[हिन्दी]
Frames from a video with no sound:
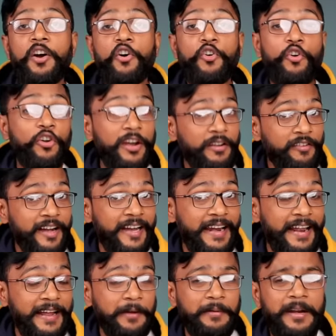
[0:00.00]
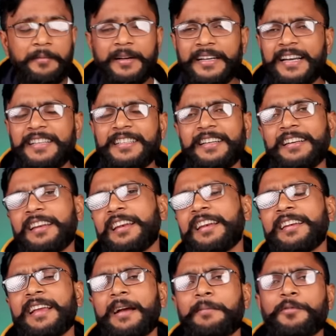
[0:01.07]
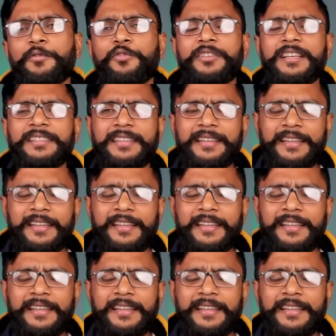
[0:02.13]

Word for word: और कॉलिंग वगैरह के बारे में टेंशन नहीं लेनी आपको जैसे